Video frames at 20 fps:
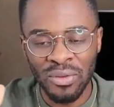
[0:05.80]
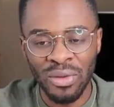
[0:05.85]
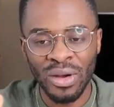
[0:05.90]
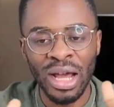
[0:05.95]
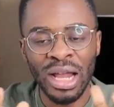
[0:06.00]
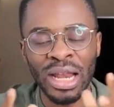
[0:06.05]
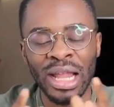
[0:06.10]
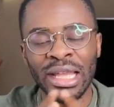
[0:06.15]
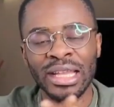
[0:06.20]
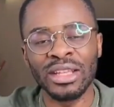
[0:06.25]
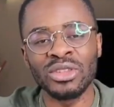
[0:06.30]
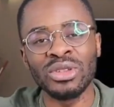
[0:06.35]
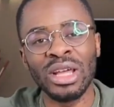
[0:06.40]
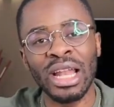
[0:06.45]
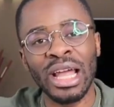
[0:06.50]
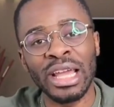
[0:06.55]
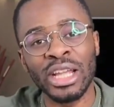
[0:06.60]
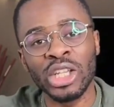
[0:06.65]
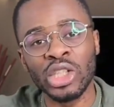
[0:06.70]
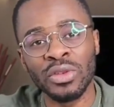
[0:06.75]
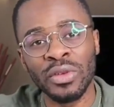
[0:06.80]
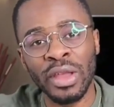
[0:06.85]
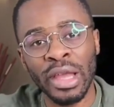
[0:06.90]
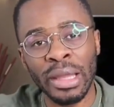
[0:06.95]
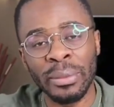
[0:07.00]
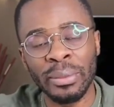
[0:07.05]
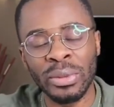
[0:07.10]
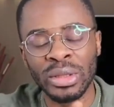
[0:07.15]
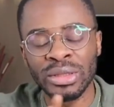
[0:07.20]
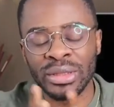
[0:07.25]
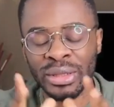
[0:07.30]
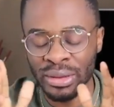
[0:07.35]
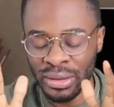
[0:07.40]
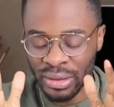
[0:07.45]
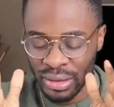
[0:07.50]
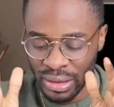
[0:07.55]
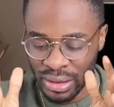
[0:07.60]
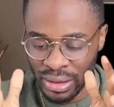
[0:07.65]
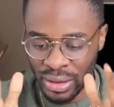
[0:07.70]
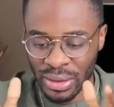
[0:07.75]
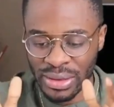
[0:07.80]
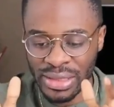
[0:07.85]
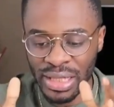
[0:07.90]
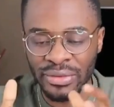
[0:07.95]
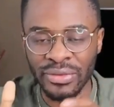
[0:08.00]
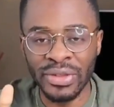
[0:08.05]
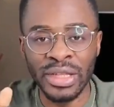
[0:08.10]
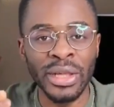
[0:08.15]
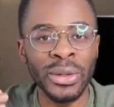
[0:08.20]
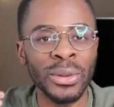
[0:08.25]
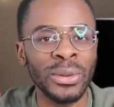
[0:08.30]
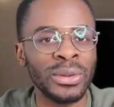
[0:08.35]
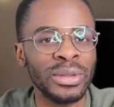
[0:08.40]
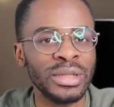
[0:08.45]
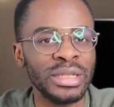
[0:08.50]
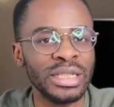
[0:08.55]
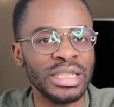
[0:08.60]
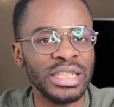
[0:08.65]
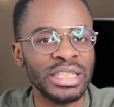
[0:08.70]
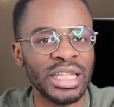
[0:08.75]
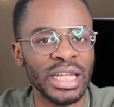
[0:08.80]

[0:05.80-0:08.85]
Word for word: Voilà la question à laquelle je vais répondre dans cette vidéo.